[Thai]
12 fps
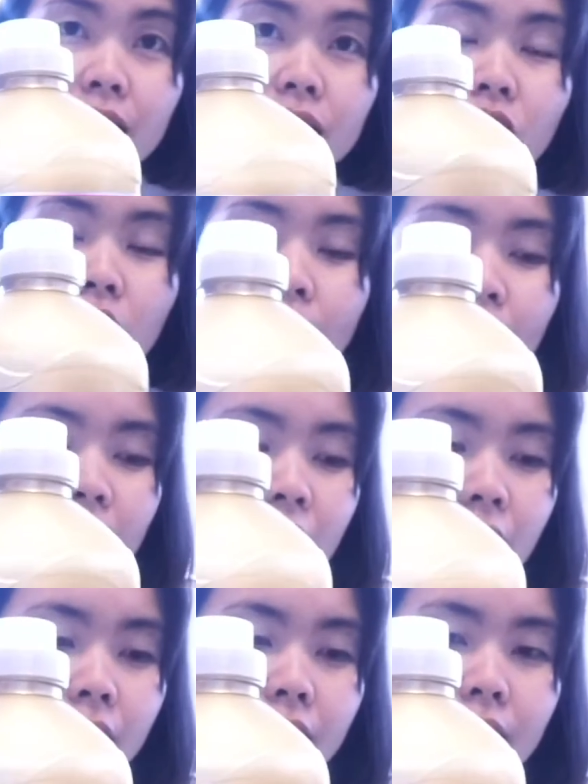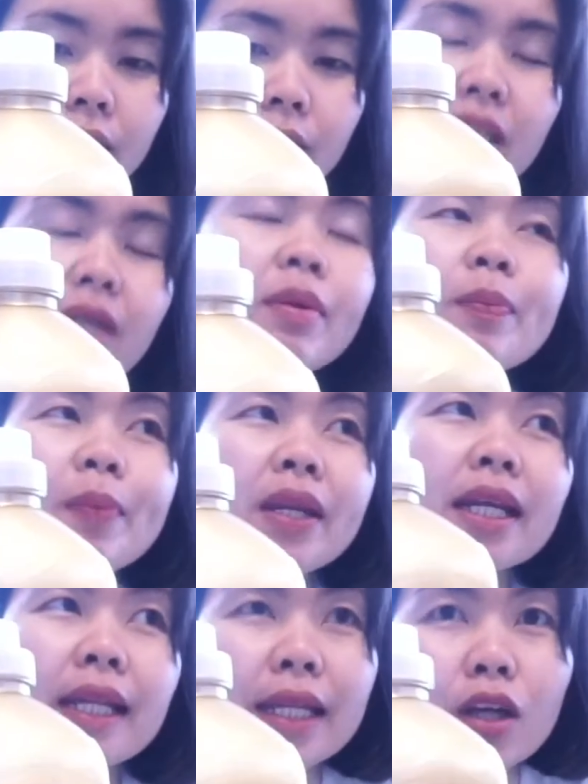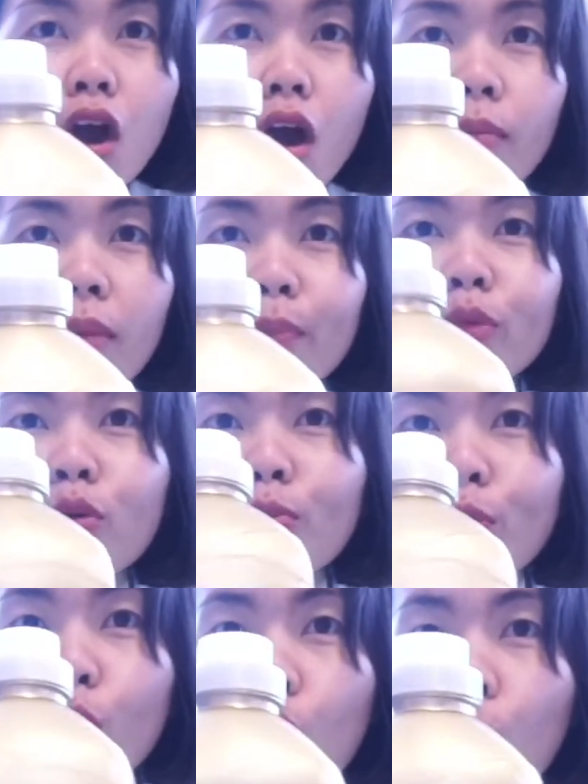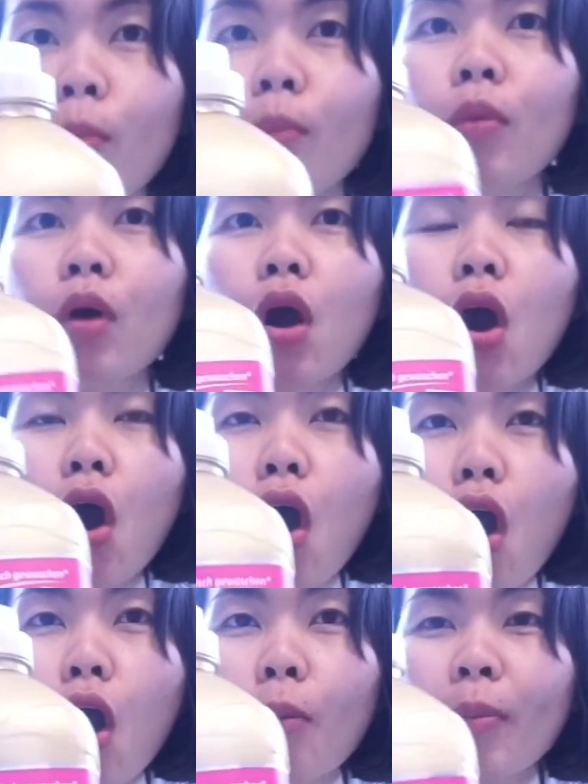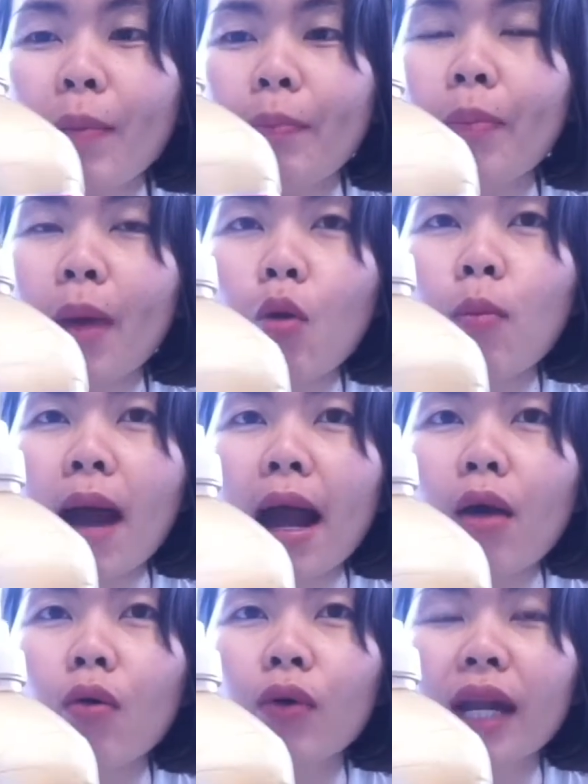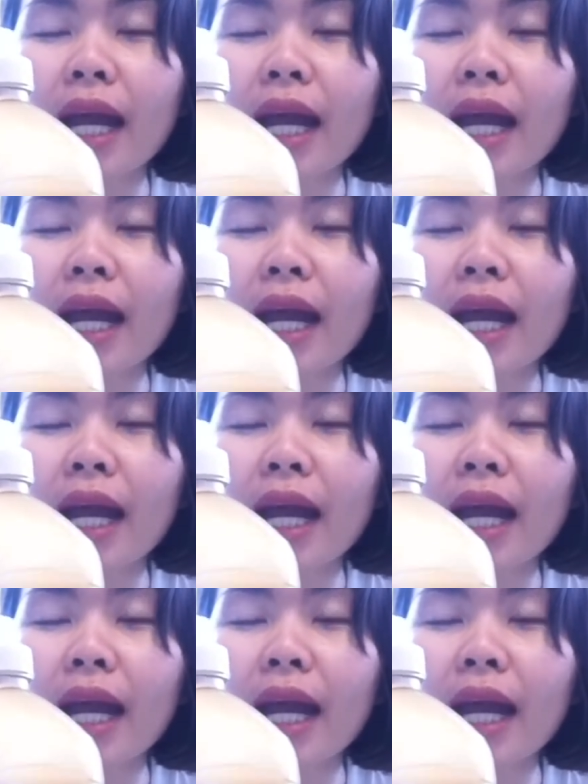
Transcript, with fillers: ชอบมากคือมันเป็นกลิ่นหอมแบบนุ่มๆ หอมแบบเบาๆ นะ